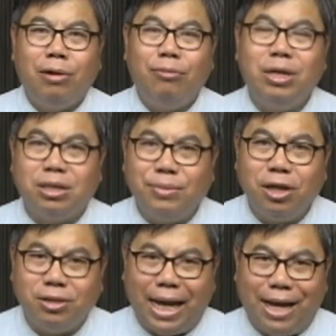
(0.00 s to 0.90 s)
为什么
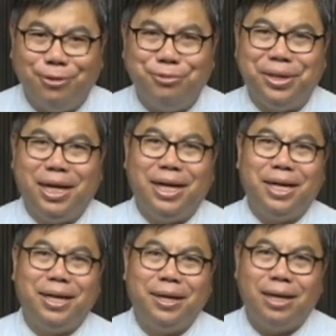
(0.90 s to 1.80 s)
叫窄路呢？
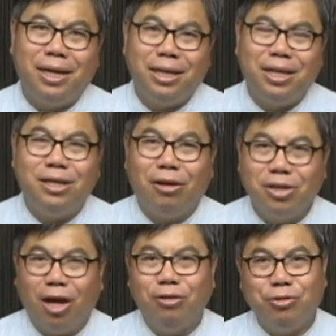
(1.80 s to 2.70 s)
听到
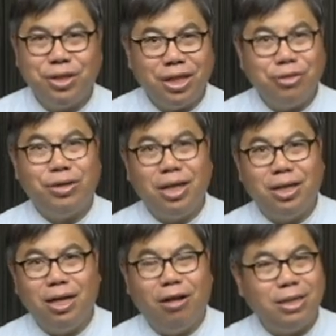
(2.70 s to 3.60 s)
道，有些人觉得
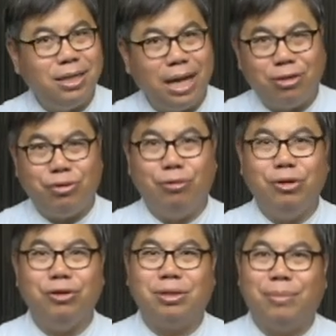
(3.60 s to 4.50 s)
很好，但是他觉得
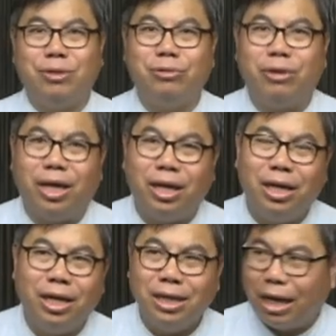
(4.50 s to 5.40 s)
我有什么罪？
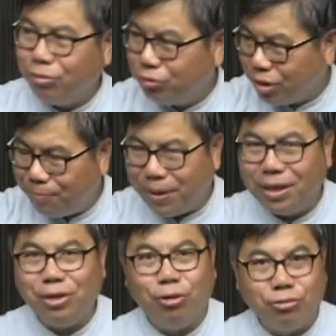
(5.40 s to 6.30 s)
他都觉得别
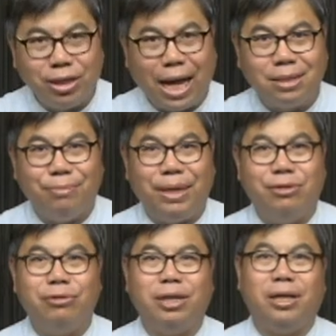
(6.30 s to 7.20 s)
人有罪，他是没
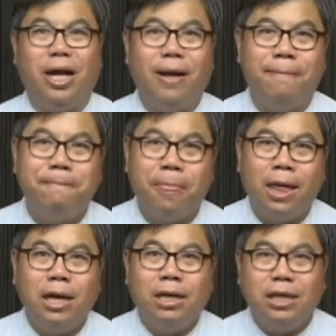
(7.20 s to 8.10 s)
罪的。
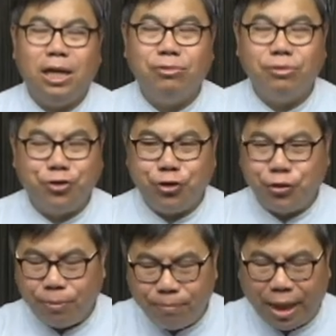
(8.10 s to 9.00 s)
耶稣指
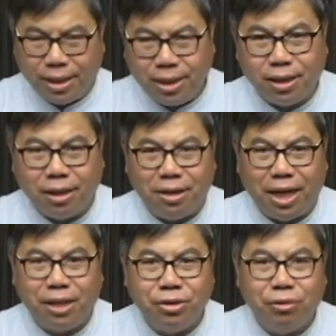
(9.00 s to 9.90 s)
指每一个
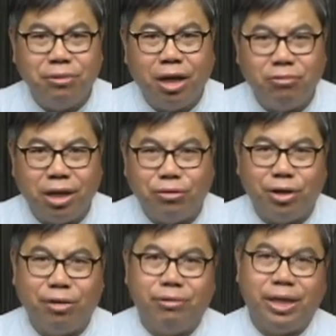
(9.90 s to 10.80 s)
人都要认
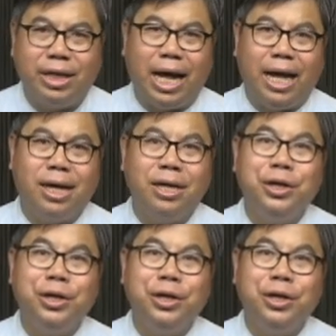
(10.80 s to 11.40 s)
罪悔改。